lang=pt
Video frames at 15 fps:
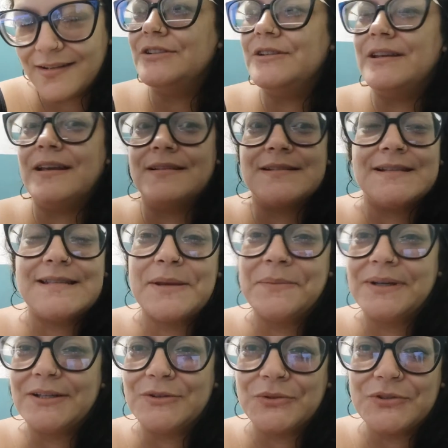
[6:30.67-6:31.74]
E essa
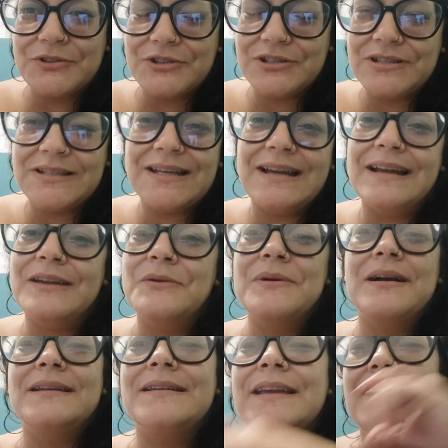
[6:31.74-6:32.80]
semana todinha eu
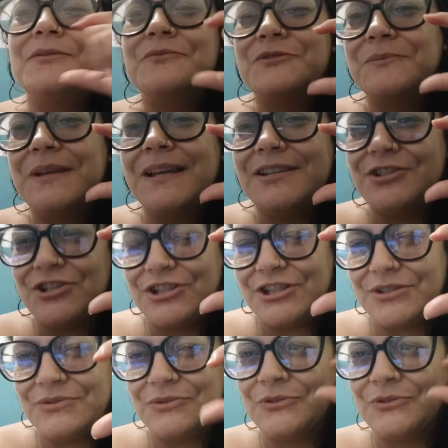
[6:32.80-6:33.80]
ganhei uns bilhetinhos,